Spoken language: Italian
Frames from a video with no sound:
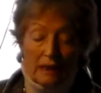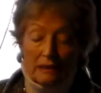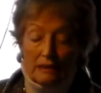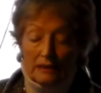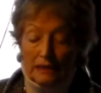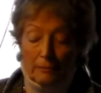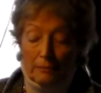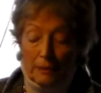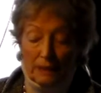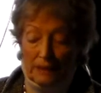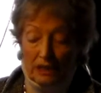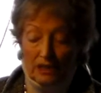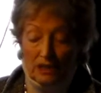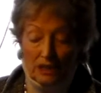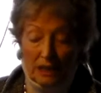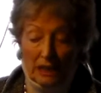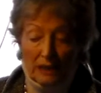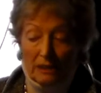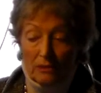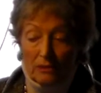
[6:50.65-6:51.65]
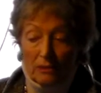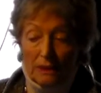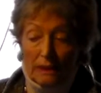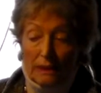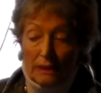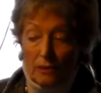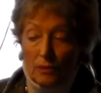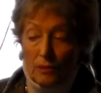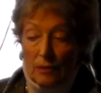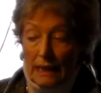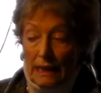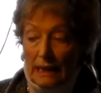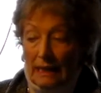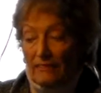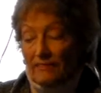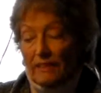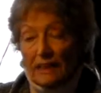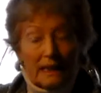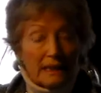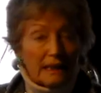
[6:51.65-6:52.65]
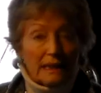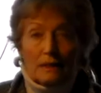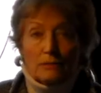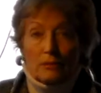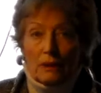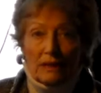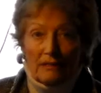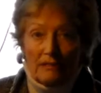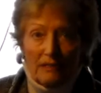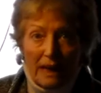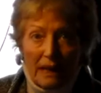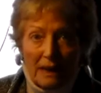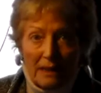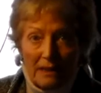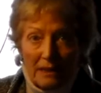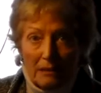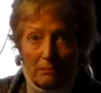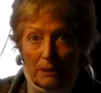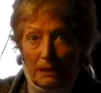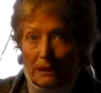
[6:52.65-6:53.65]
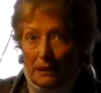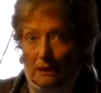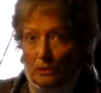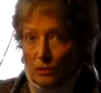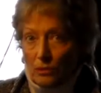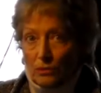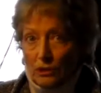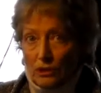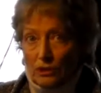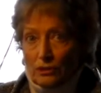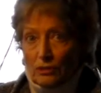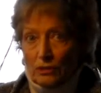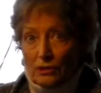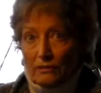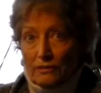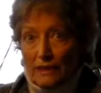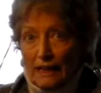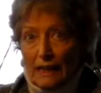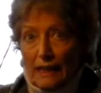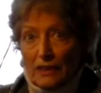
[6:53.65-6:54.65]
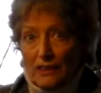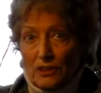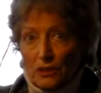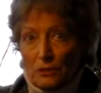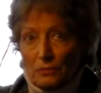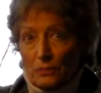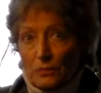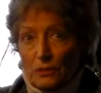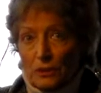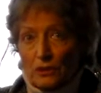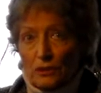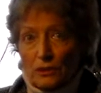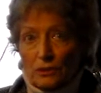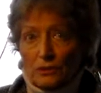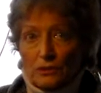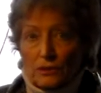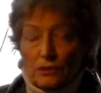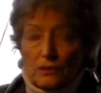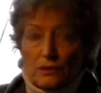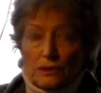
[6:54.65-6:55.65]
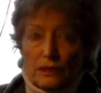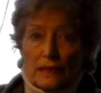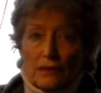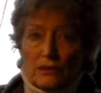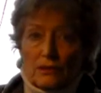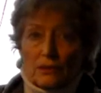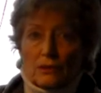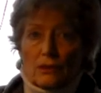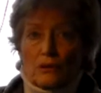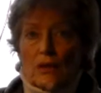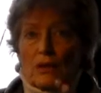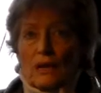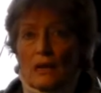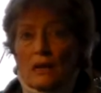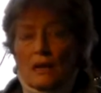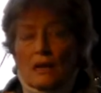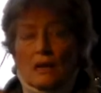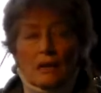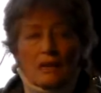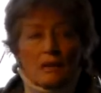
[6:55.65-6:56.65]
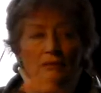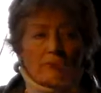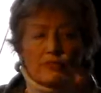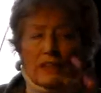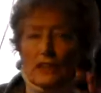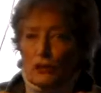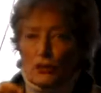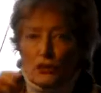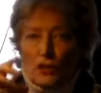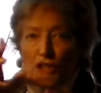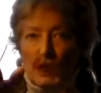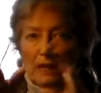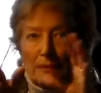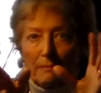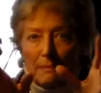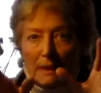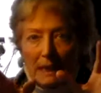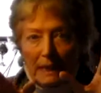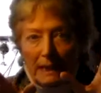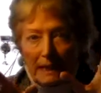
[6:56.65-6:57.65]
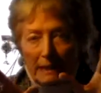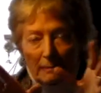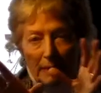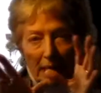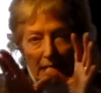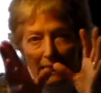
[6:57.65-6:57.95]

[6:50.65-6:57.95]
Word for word: eh, saper distinguere quelle vere da quelle false, perché alcune sono false oppure sono soltanto verosimili sì.